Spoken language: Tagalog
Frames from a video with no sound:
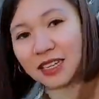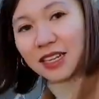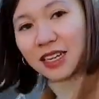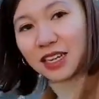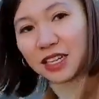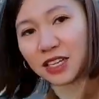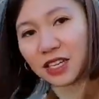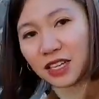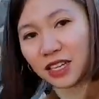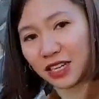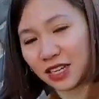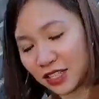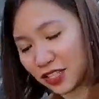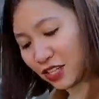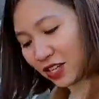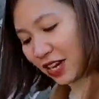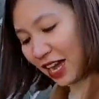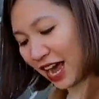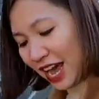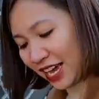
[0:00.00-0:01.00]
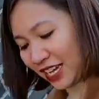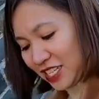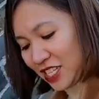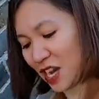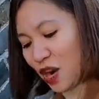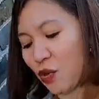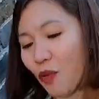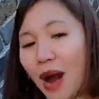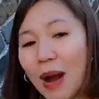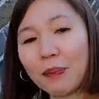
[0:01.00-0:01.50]
Daya ni Amy. So
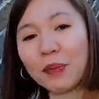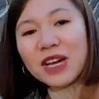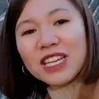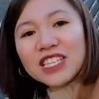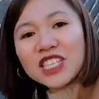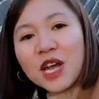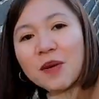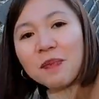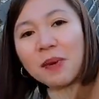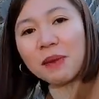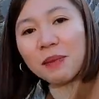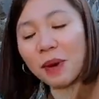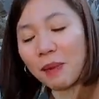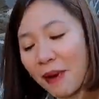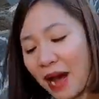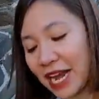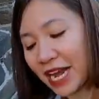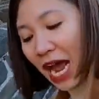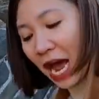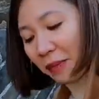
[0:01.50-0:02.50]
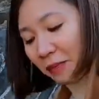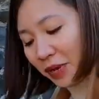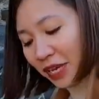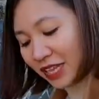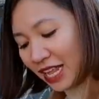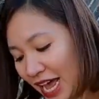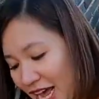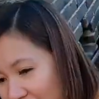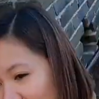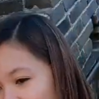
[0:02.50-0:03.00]
guys, wapoys na yung pagbaba
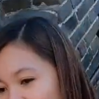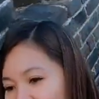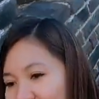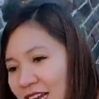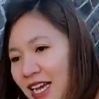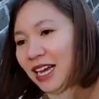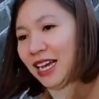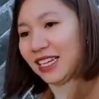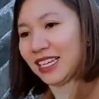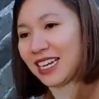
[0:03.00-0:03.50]
namin dahil